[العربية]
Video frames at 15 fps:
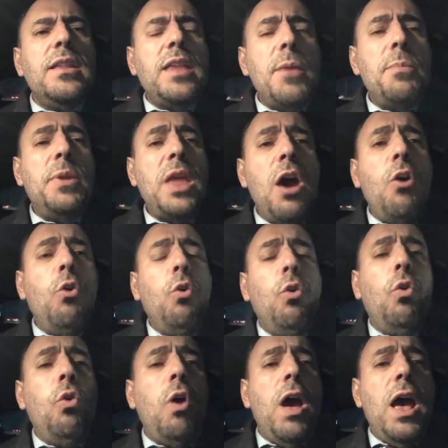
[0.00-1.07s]
تبدا
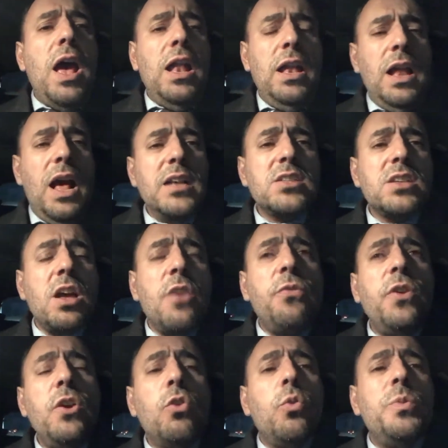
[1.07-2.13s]

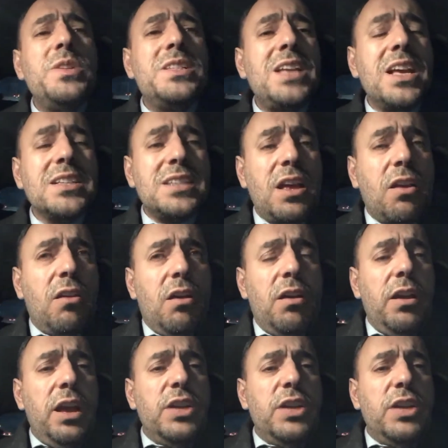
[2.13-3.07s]
العصافير بالزقزقه